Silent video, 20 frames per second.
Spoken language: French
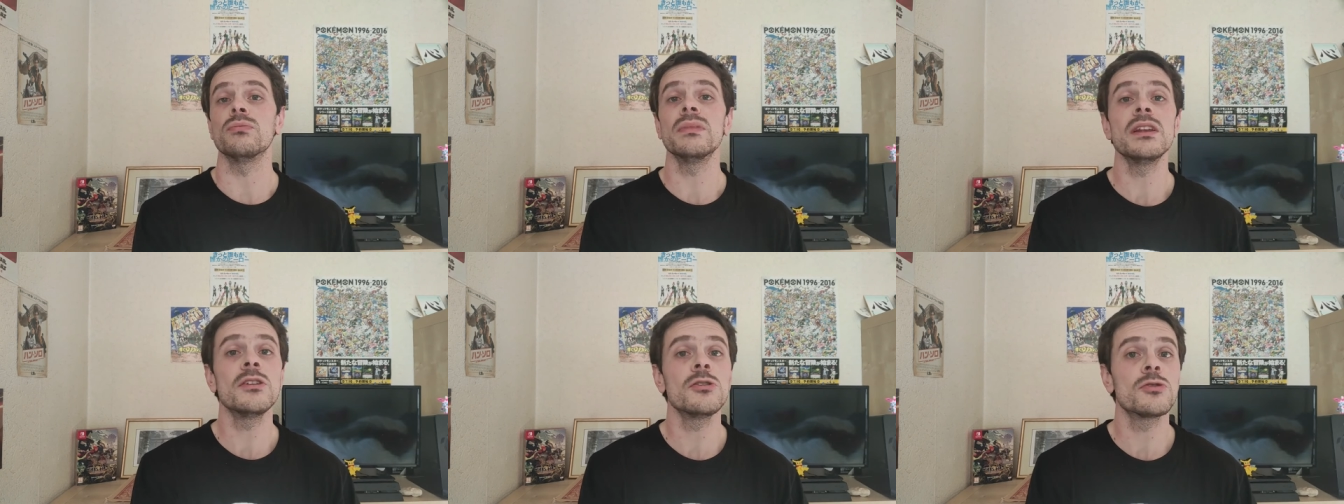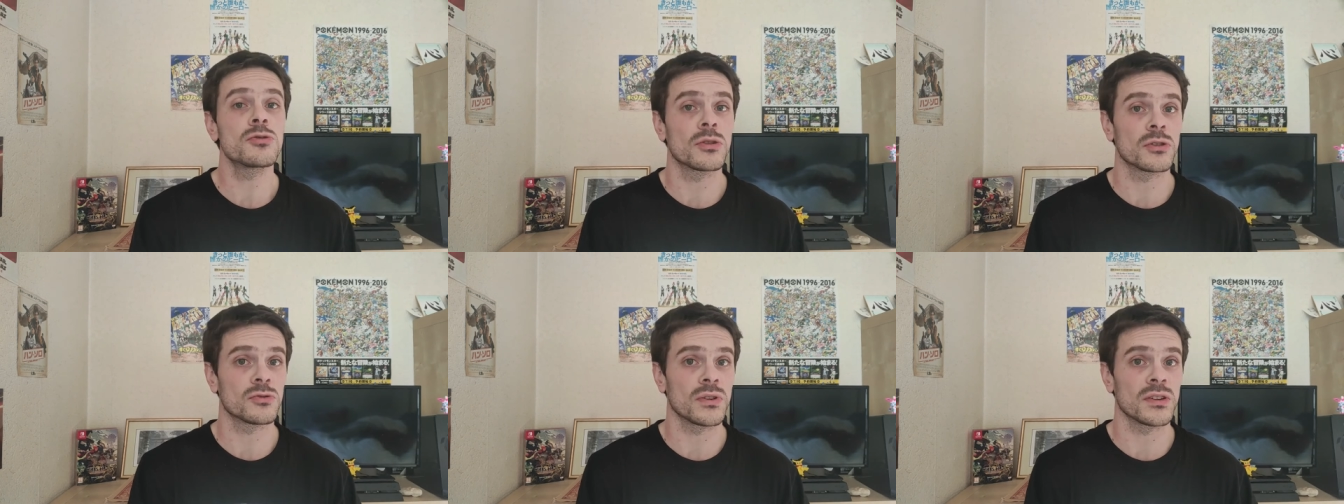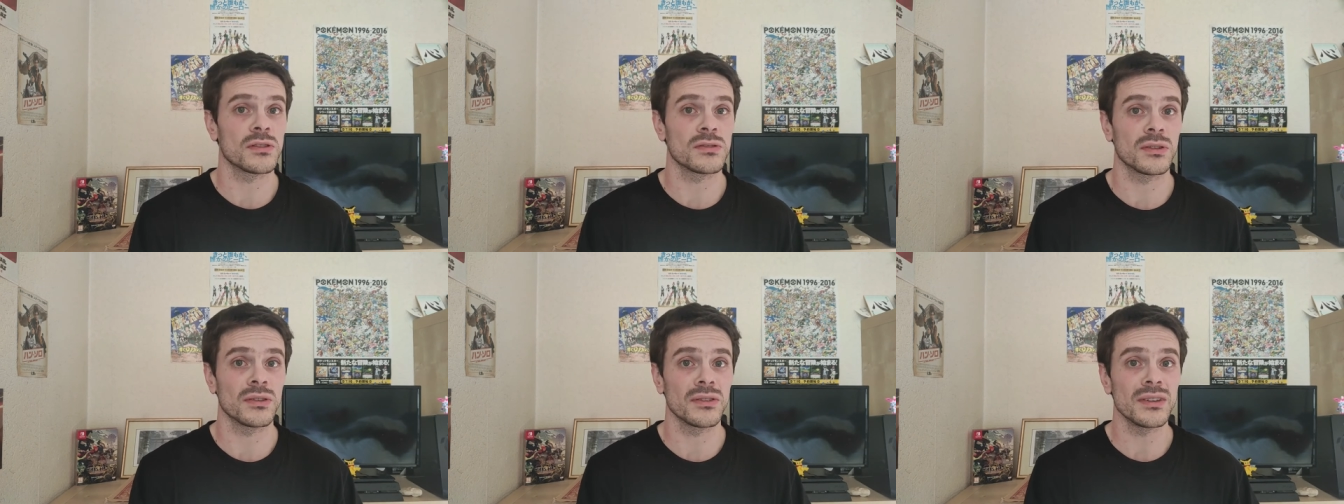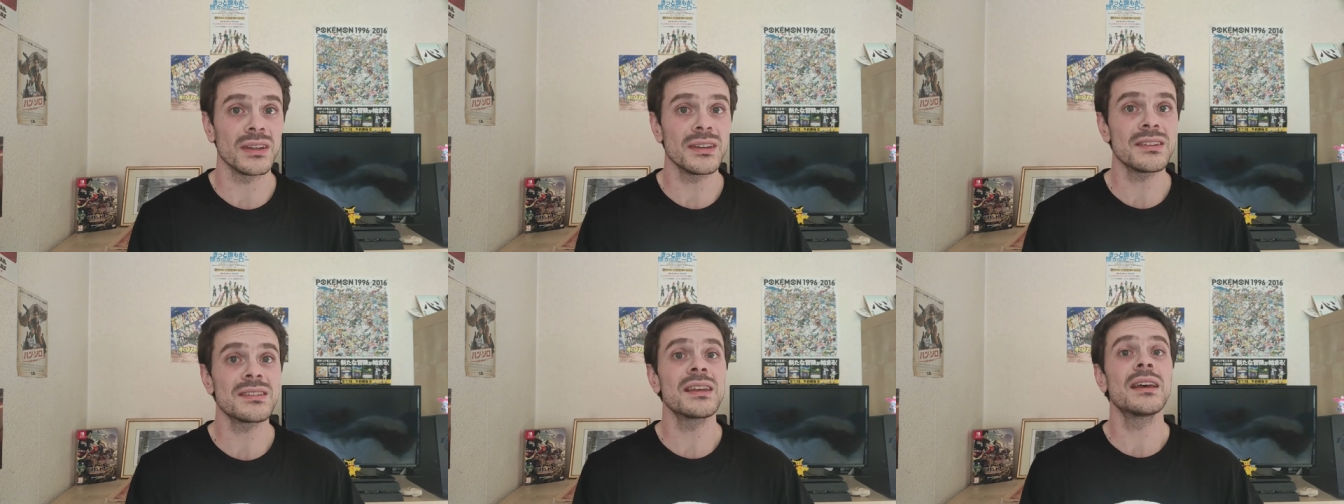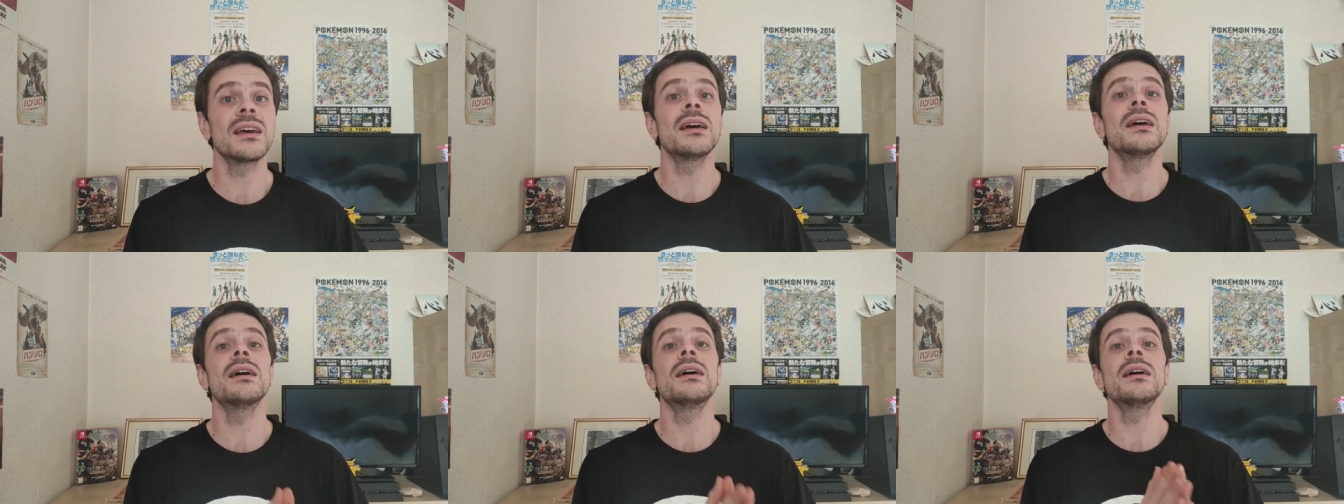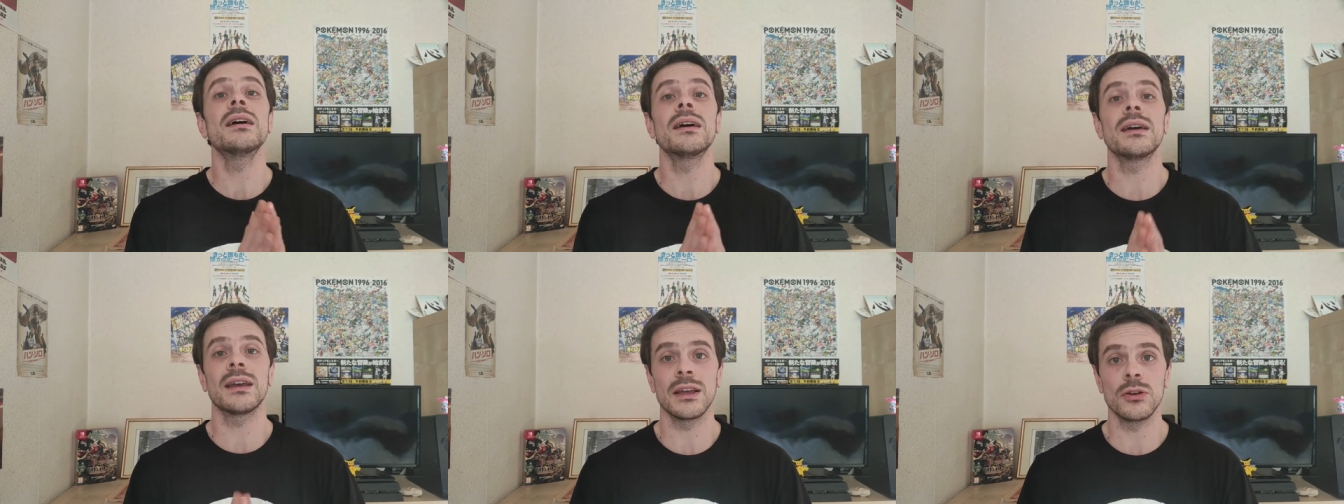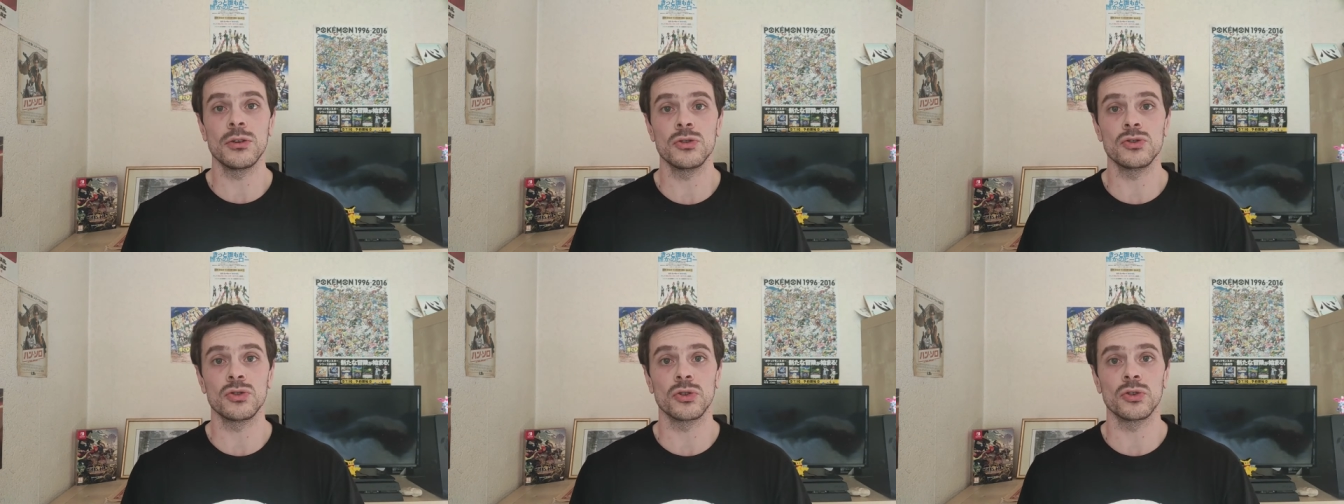1870
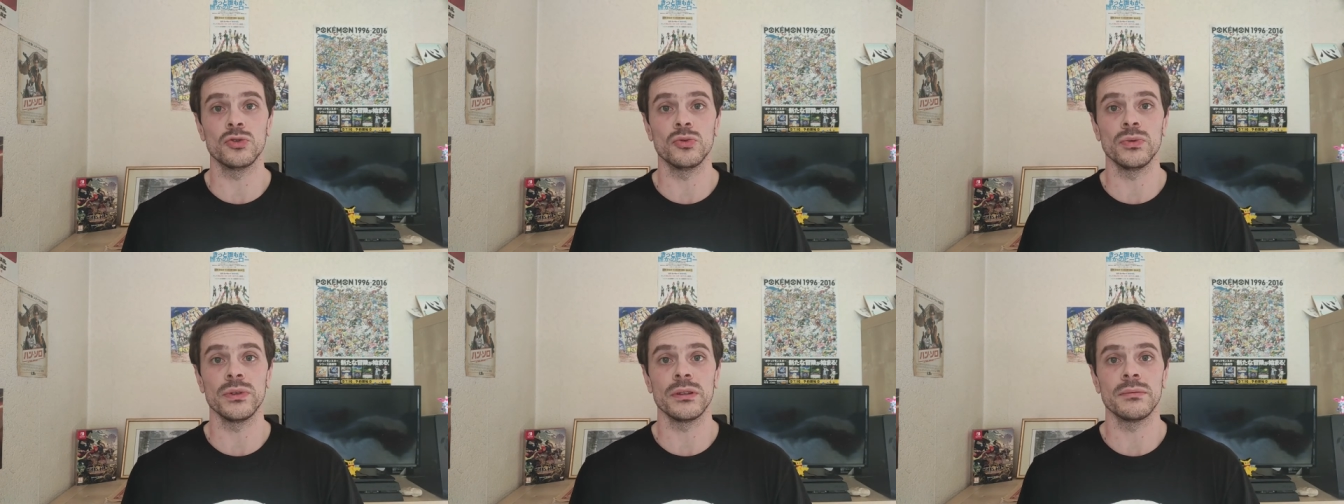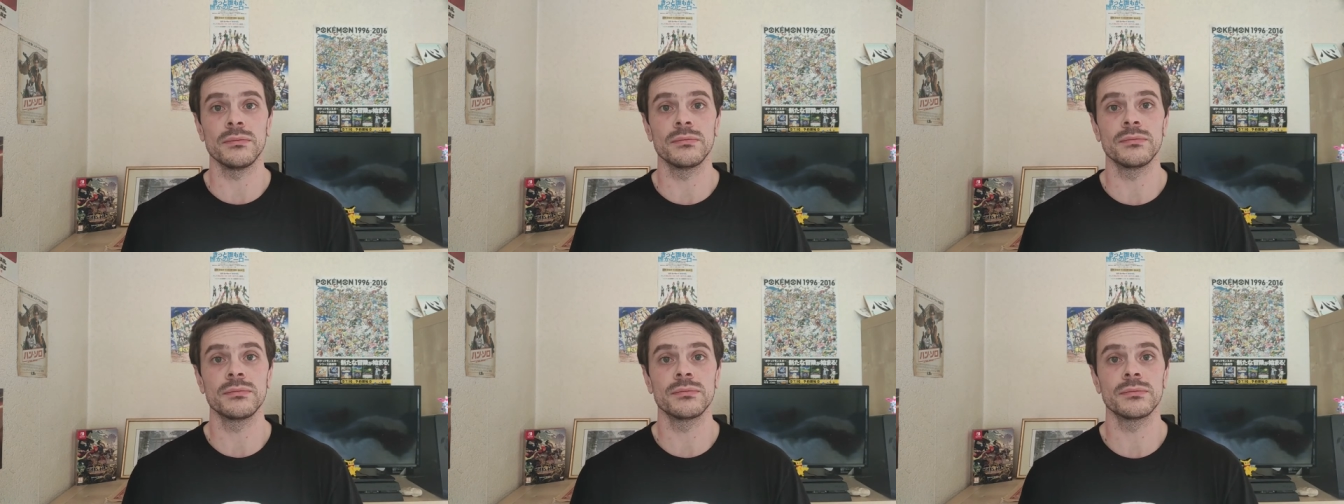et aujourd'hui.